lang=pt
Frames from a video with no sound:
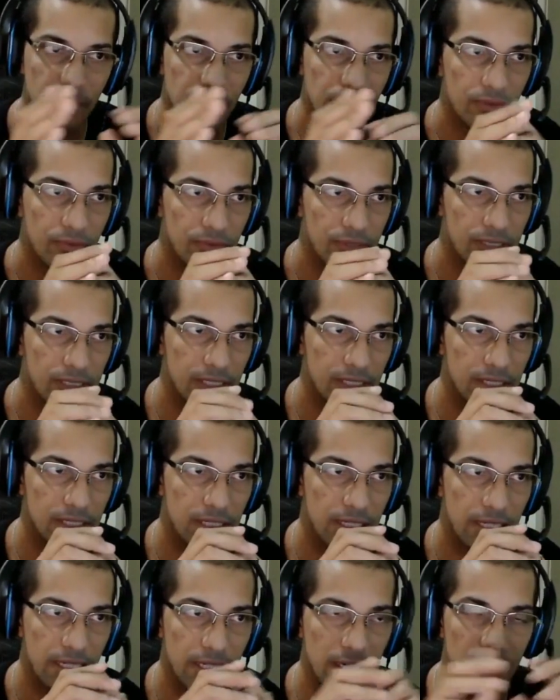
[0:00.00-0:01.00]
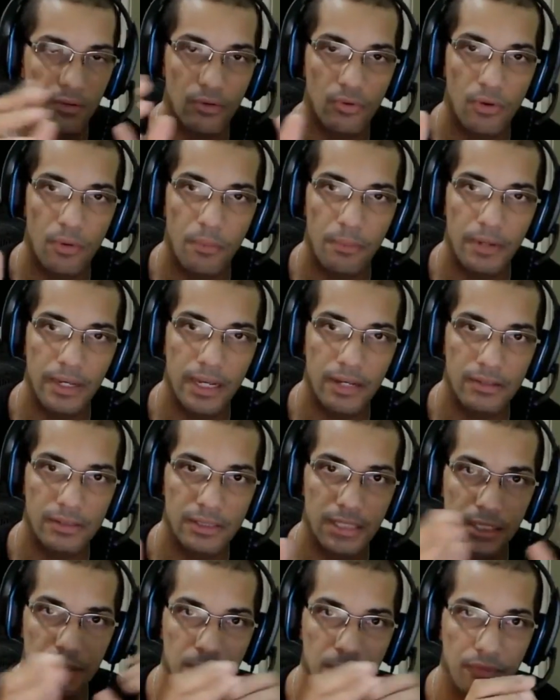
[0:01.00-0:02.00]
Vocês iriam acompanhar um
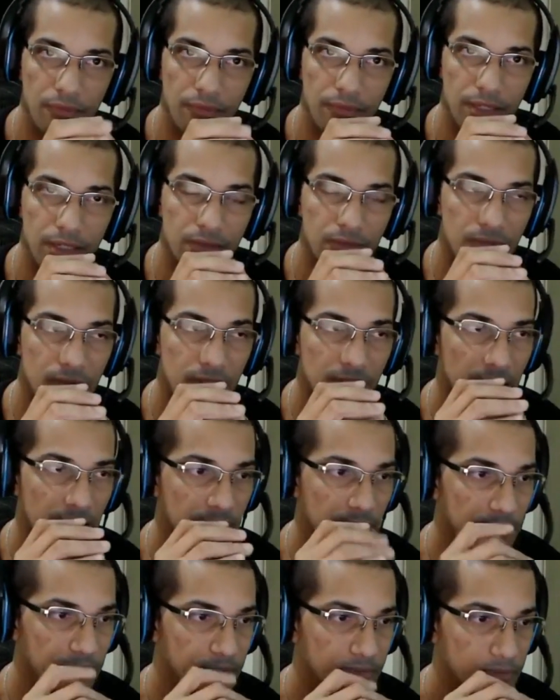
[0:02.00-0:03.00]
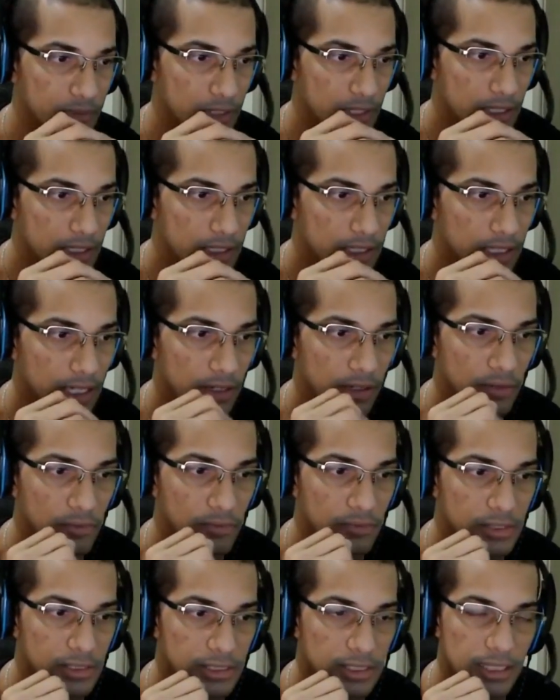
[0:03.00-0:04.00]
certo movimento e não é
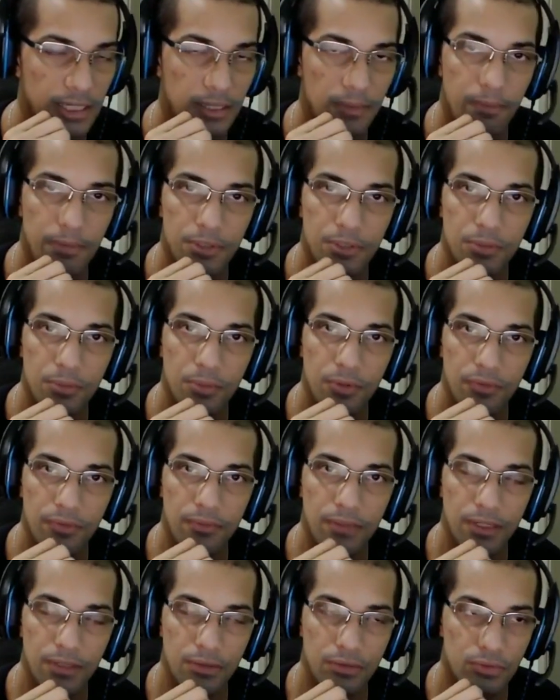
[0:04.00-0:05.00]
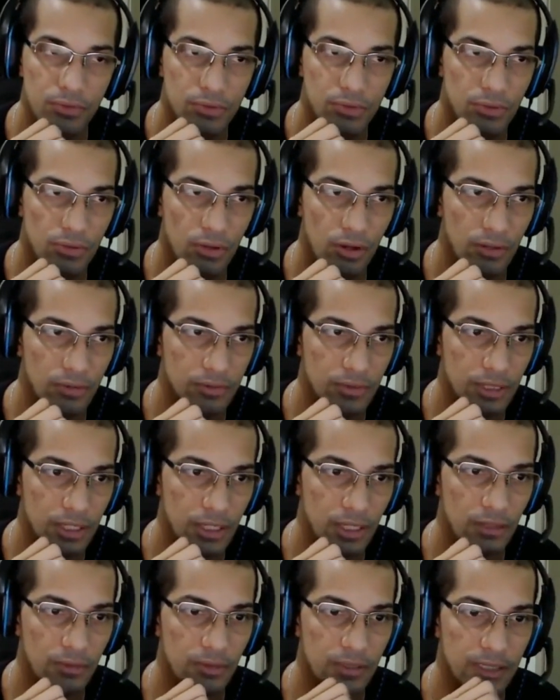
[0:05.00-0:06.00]
um simples movimento dos olhos.
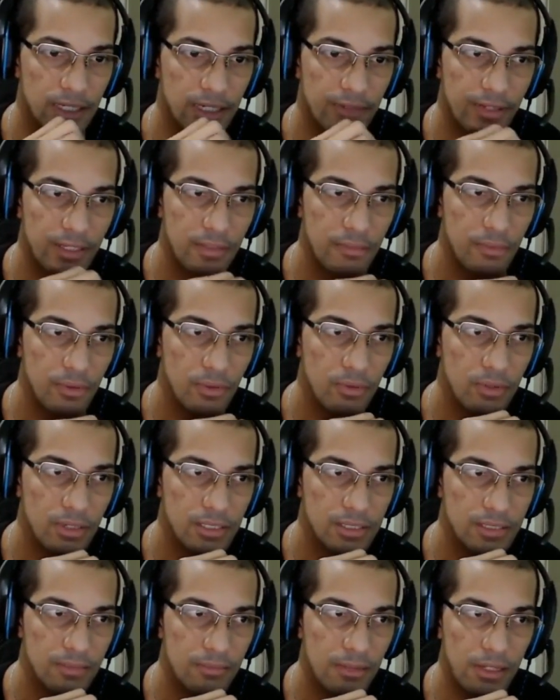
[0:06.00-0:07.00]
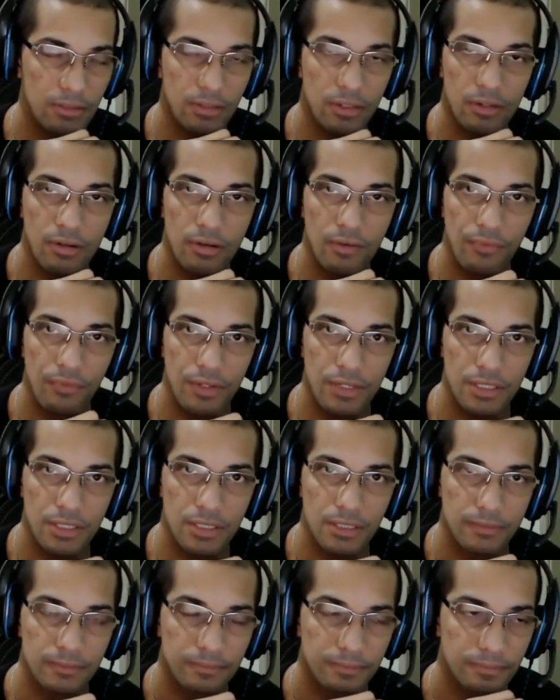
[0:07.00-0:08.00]
Eu, através do meu conhecimento, o que, que eu
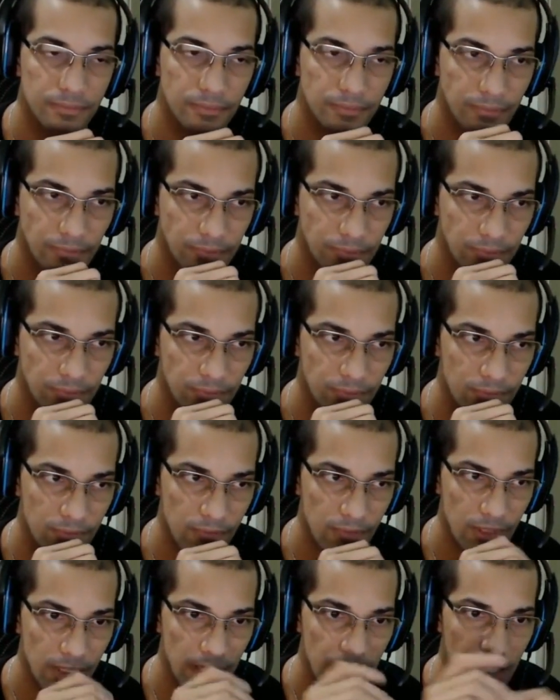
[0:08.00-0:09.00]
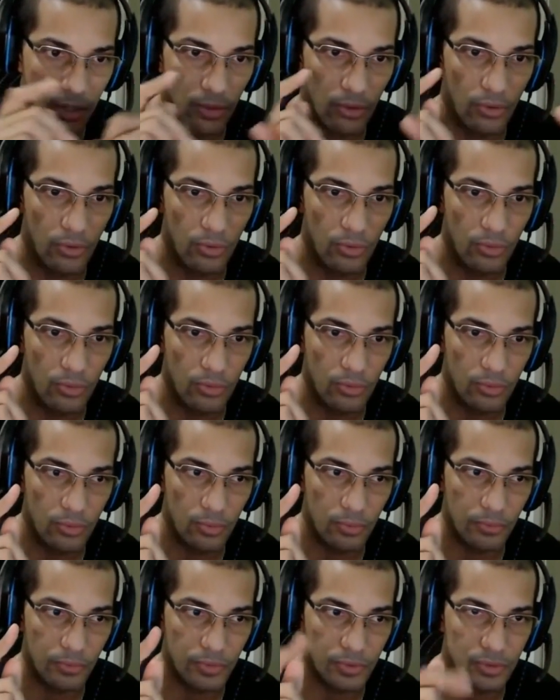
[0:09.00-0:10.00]
fiz?
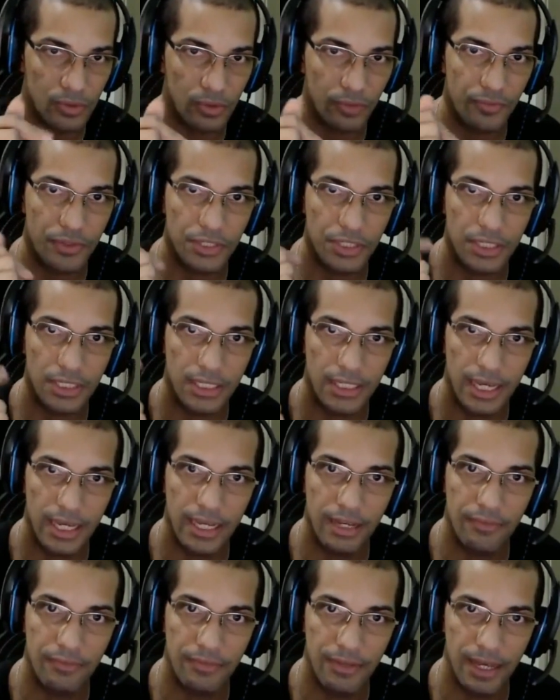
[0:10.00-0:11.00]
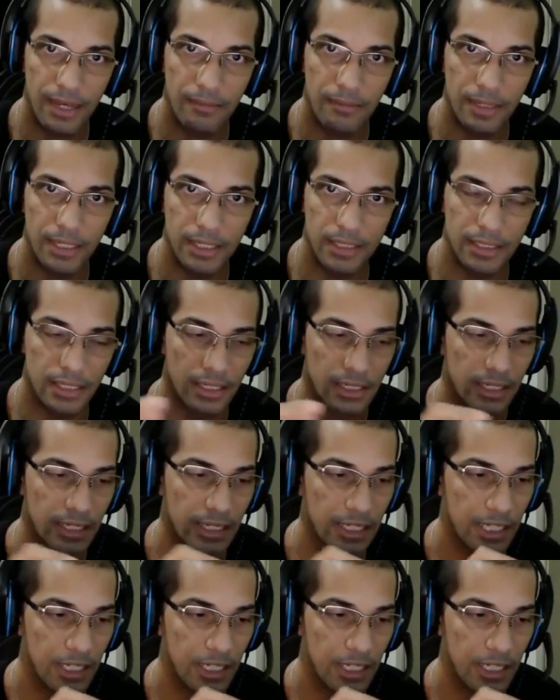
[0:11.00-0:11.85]
Eu sofistiquei a ferramenta.